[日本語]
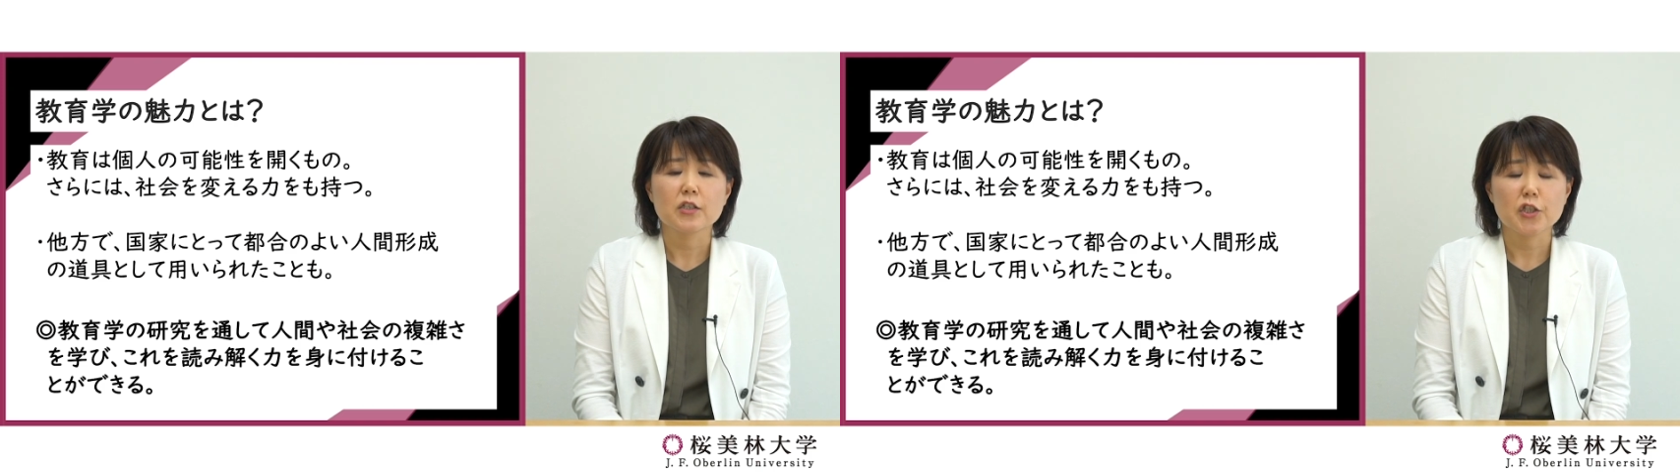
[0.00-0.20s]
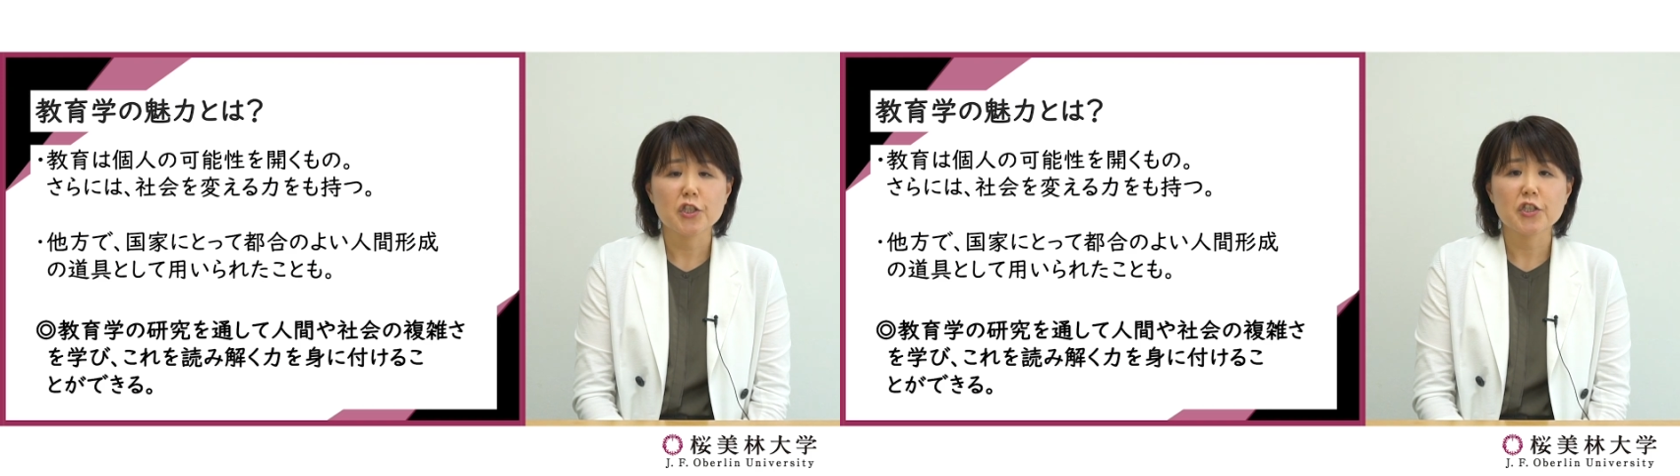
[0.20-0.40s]

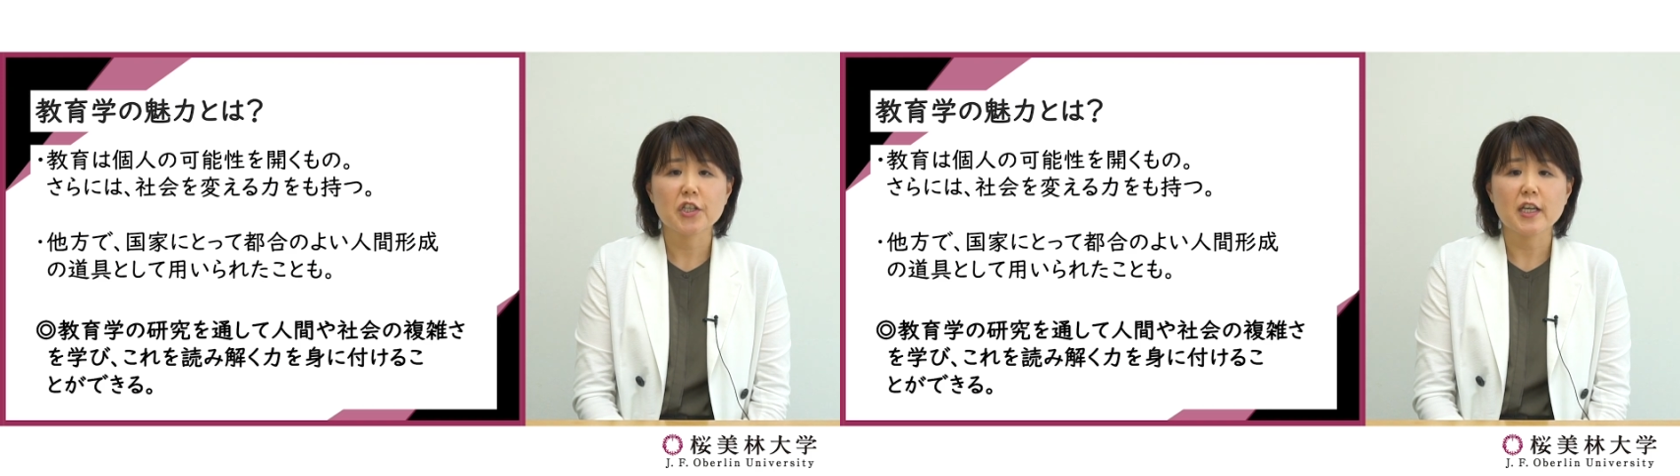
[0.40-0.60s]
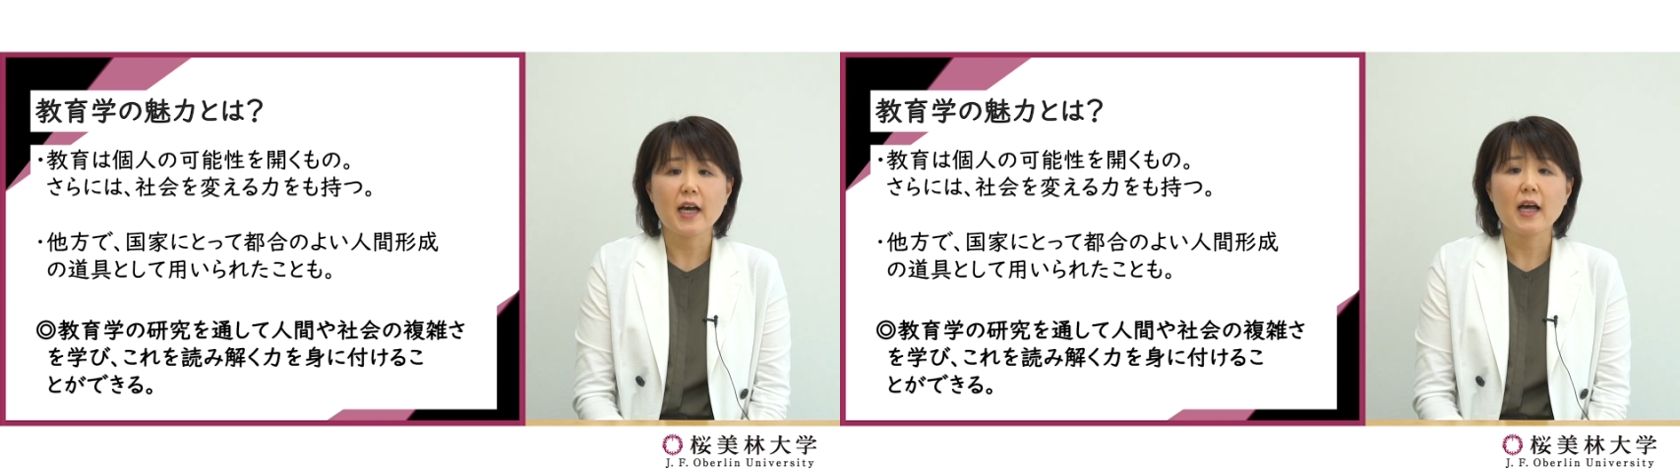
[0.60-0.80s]
知
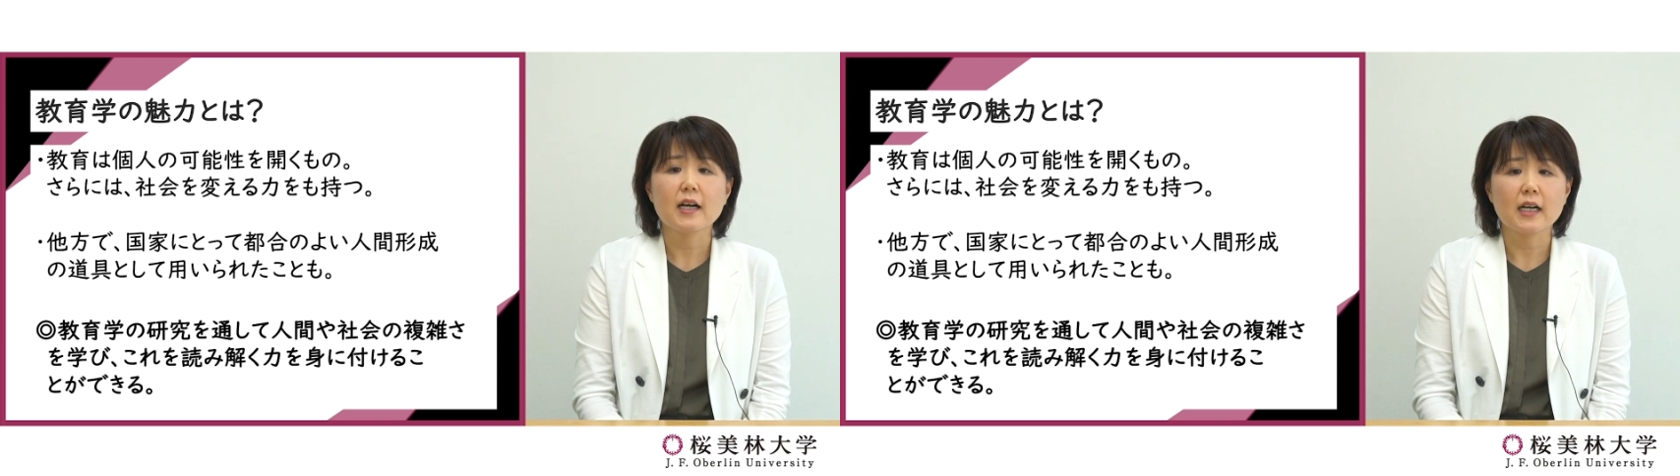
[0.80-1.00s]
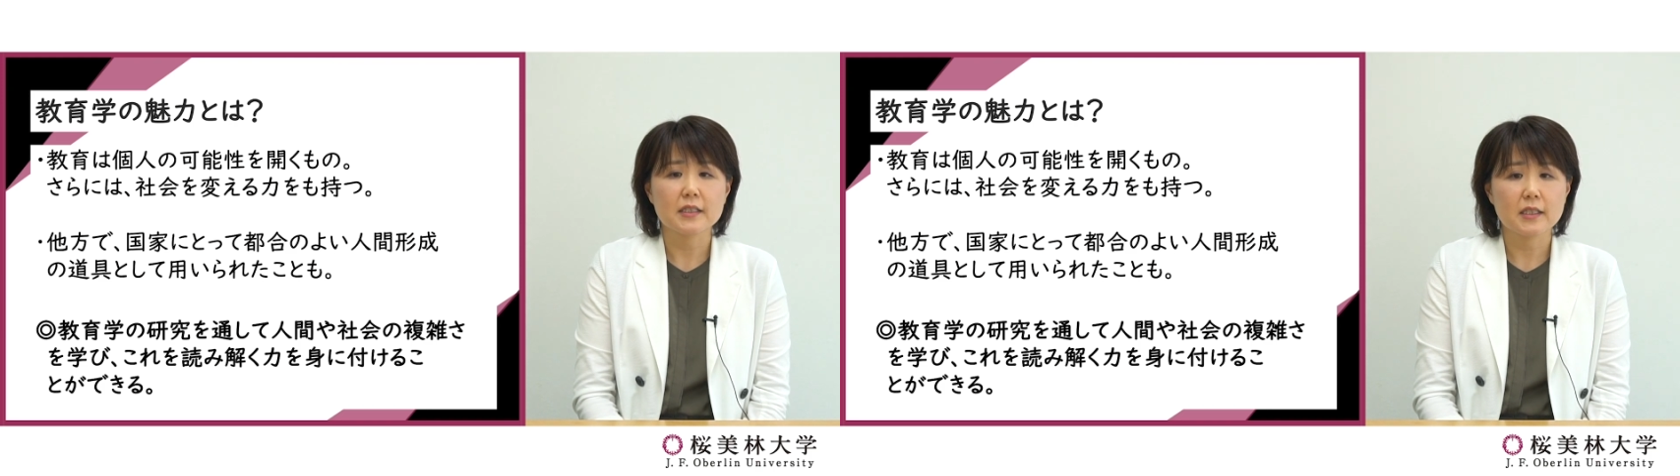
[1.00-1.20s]
識
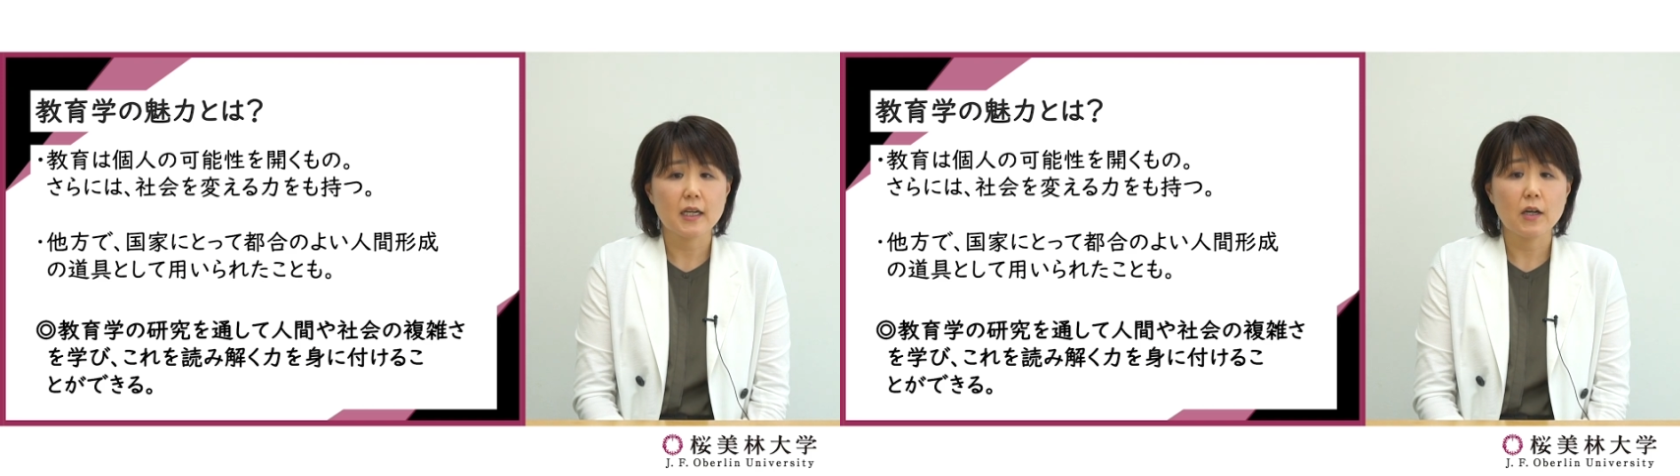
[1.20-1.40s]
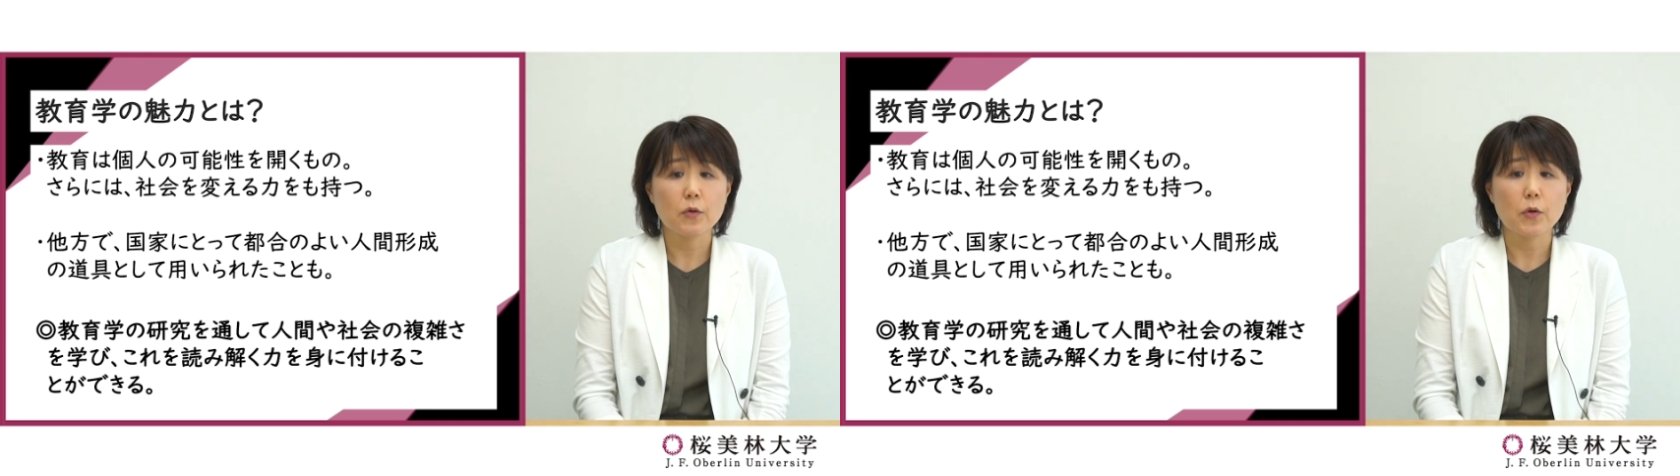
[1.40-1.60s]
や価値
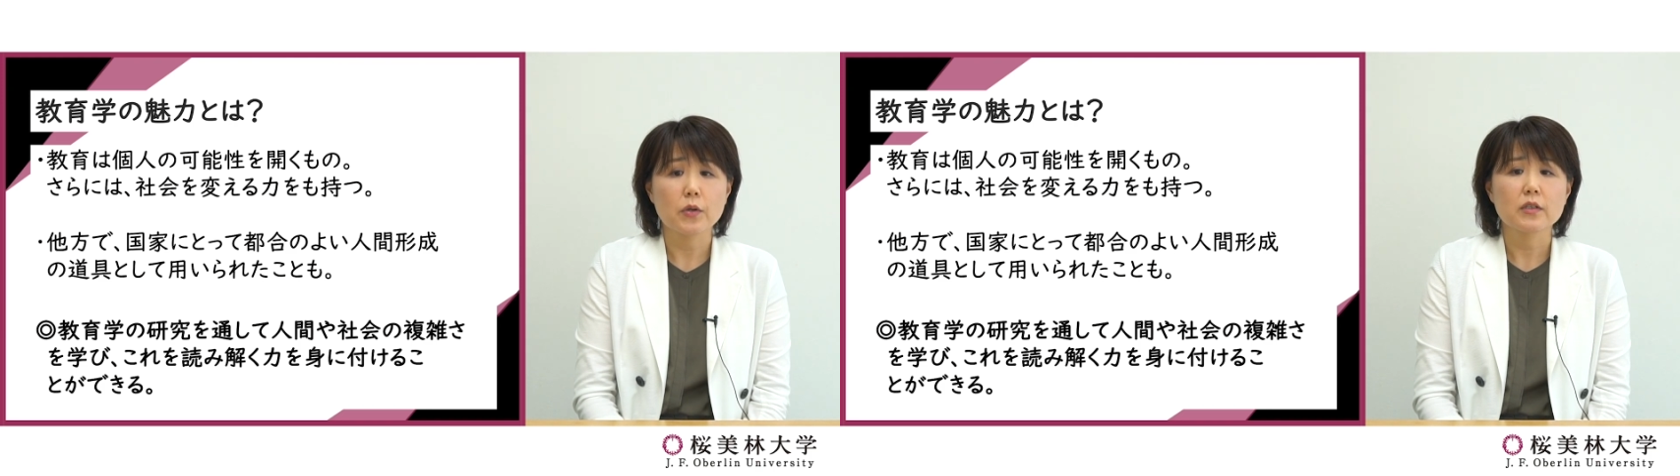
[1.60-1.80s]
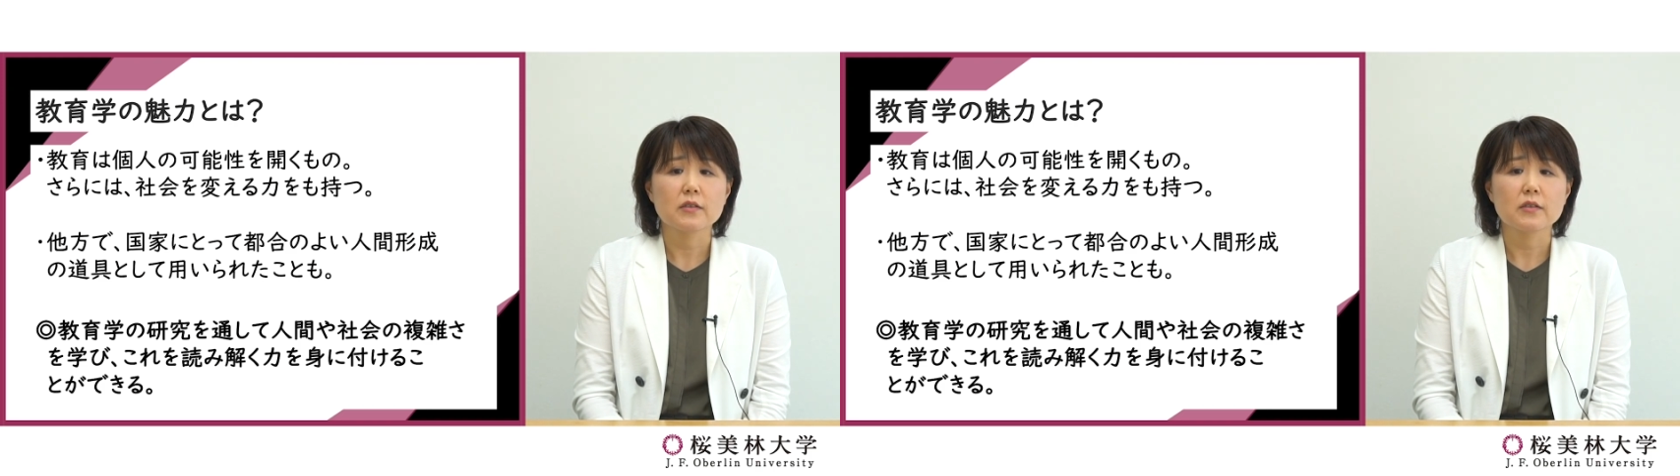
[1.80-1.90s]
観を